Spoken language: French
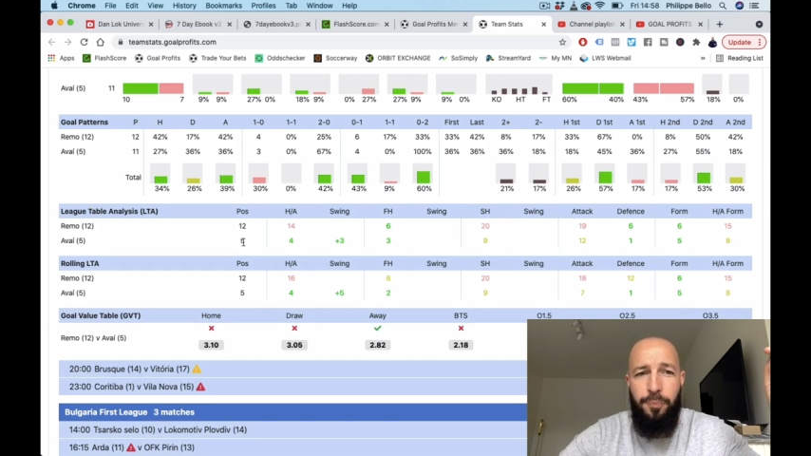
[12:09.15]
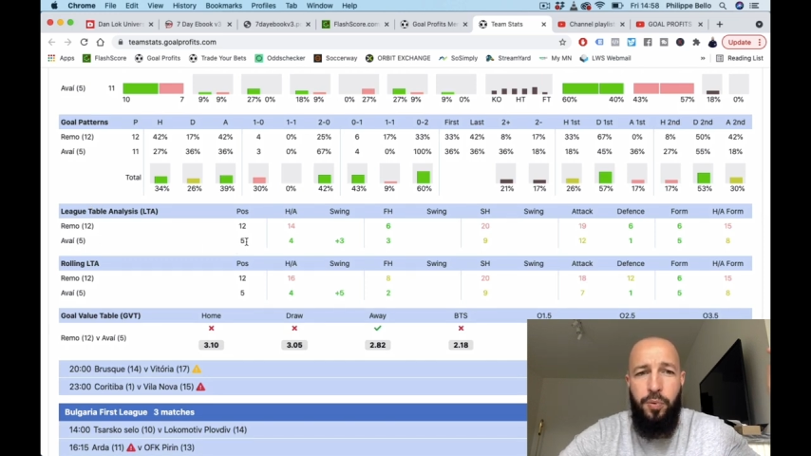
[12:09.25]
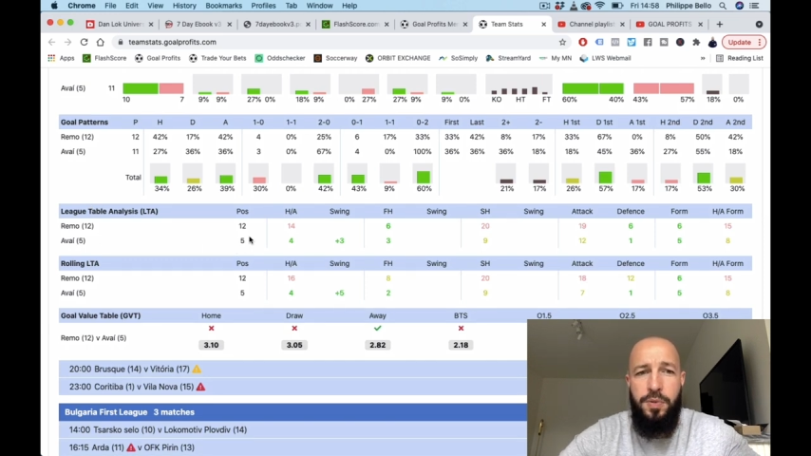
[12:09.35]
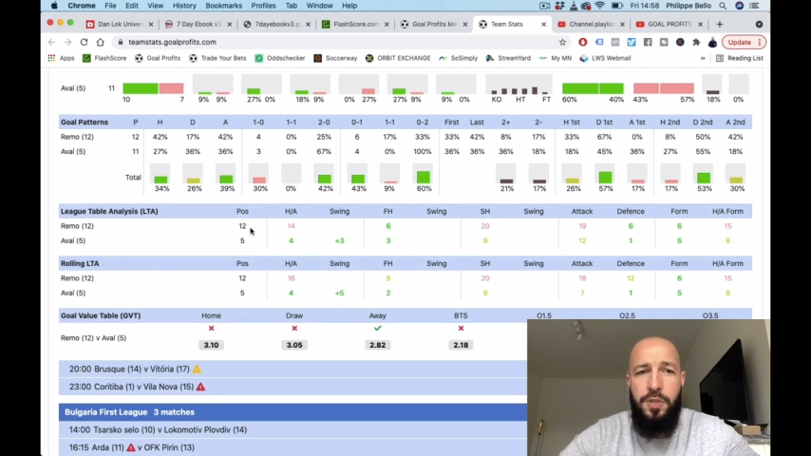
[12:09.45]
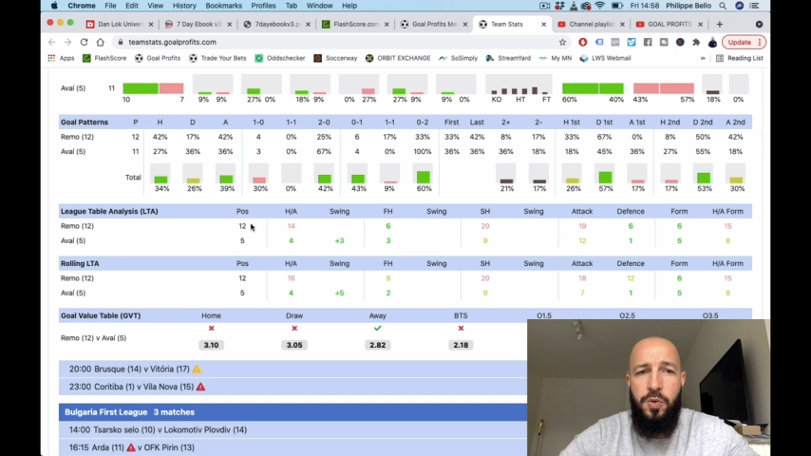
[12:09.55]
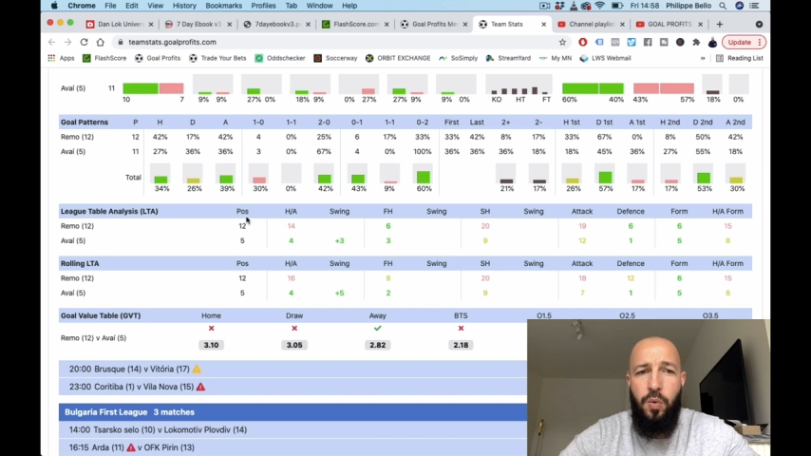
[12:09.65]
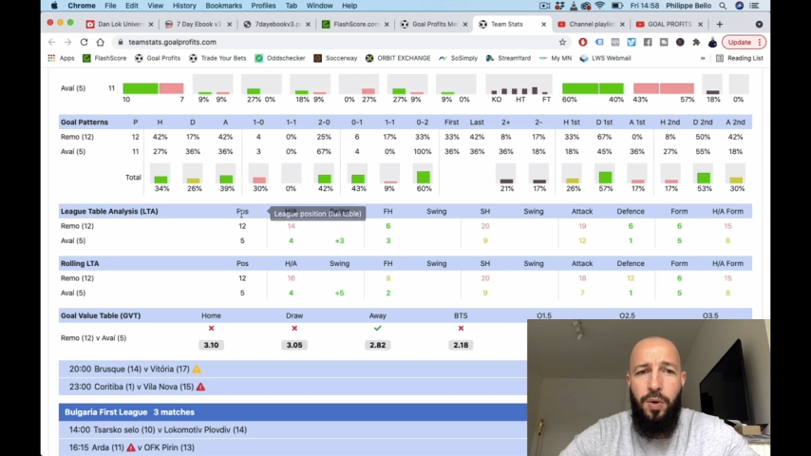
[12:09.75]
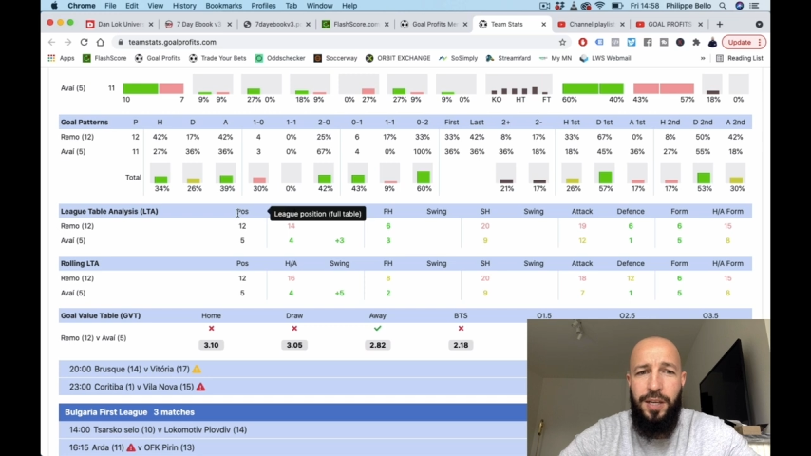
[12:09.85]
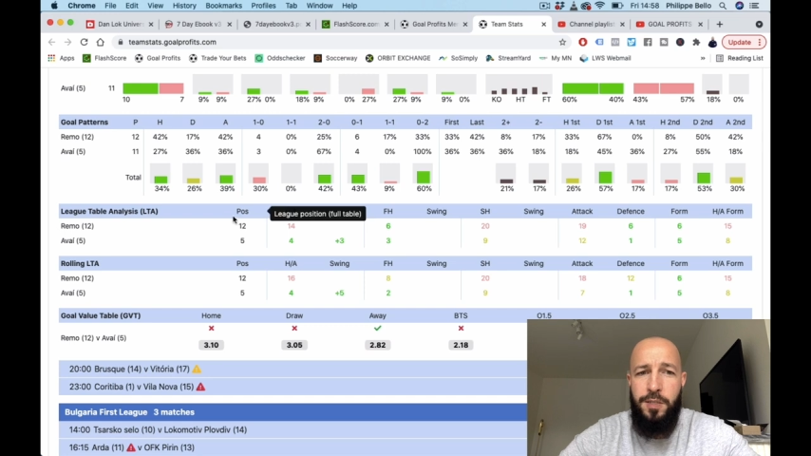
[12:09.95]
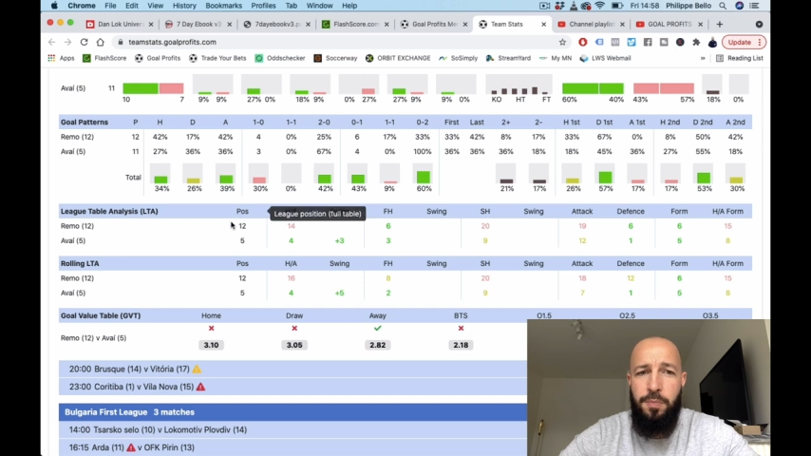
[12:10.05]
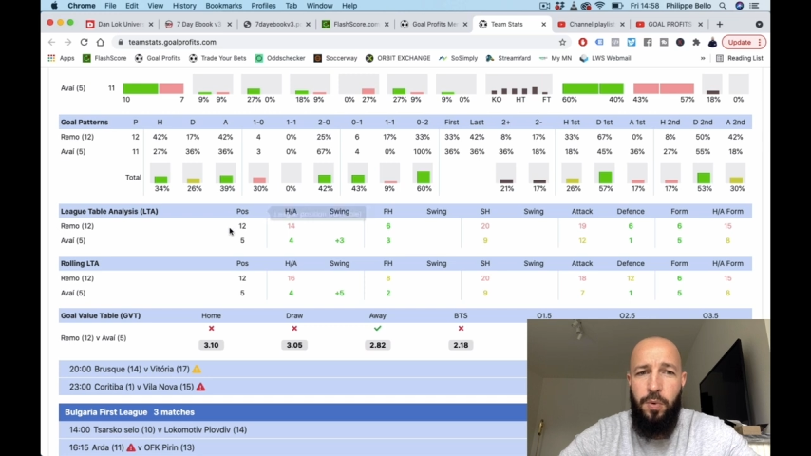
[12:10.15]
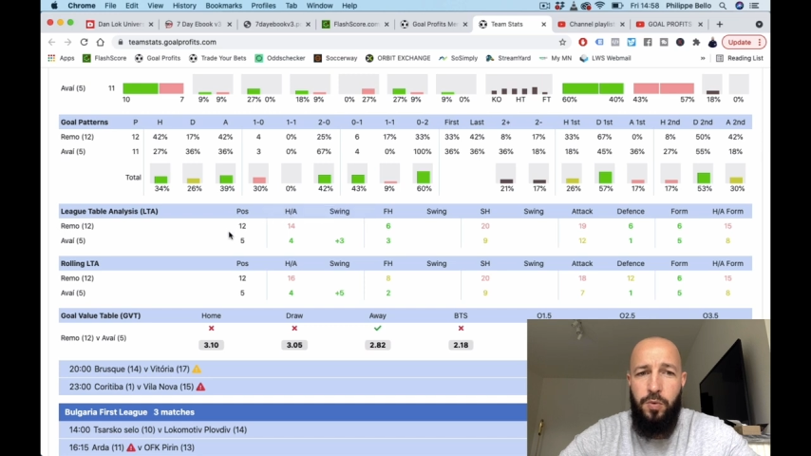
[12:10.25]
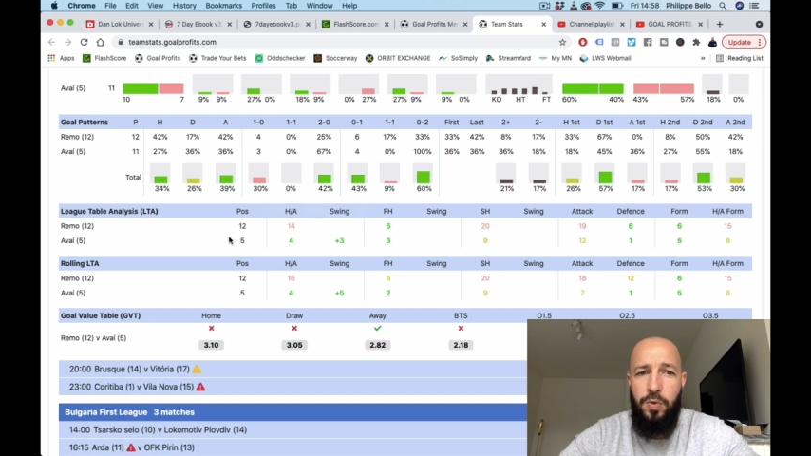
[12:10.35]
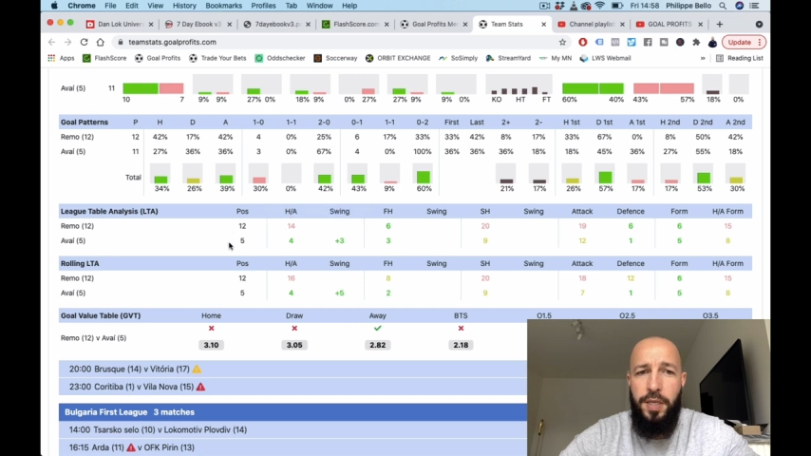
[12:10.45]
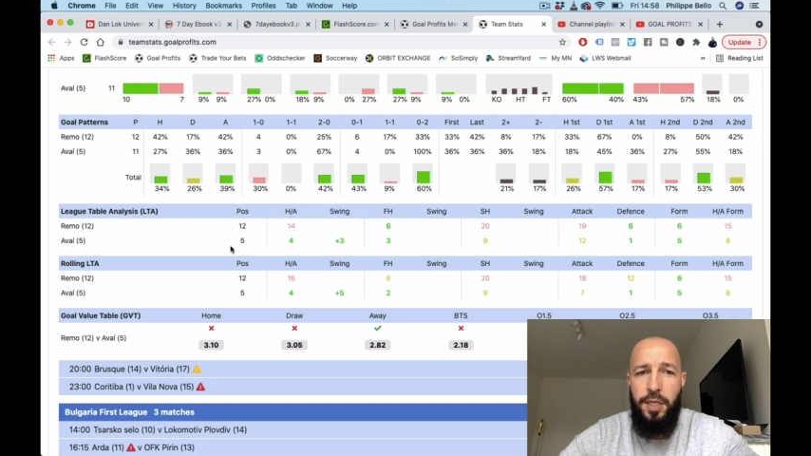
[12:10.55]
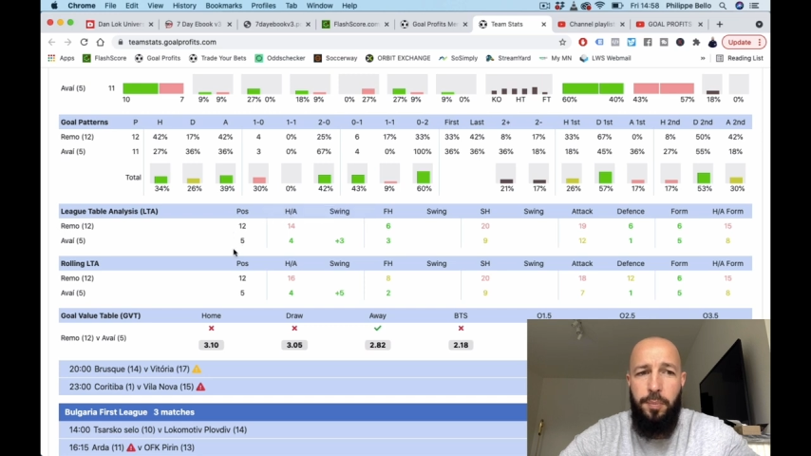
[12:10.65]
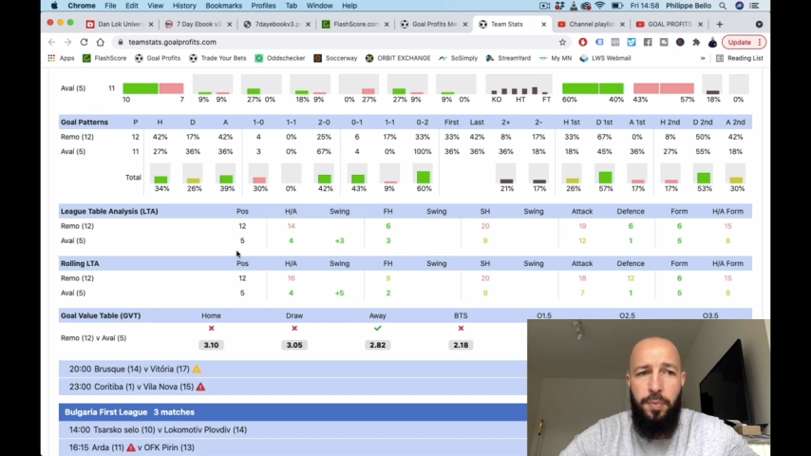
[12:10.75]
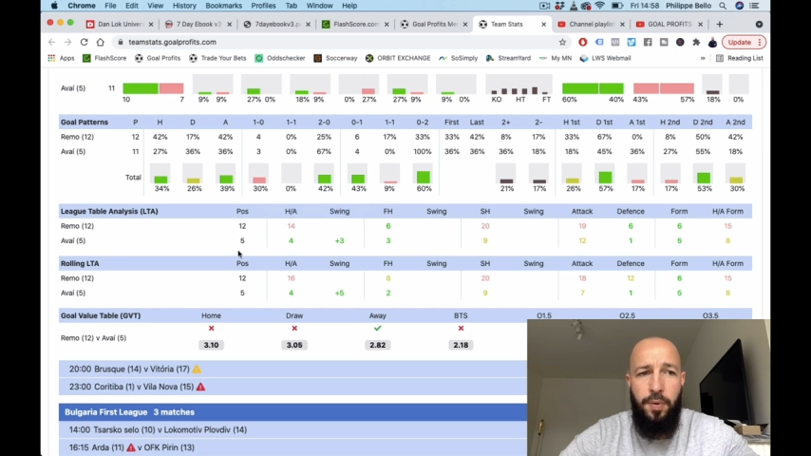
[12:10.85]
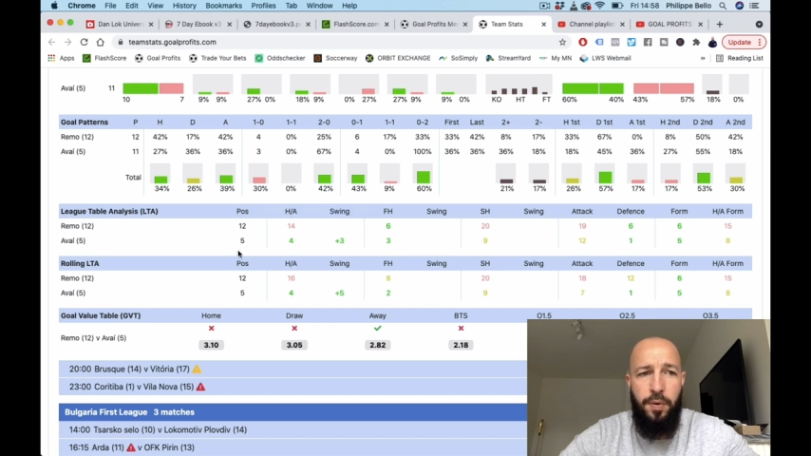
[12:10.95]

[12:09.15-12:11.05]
position au classement d'une équipe.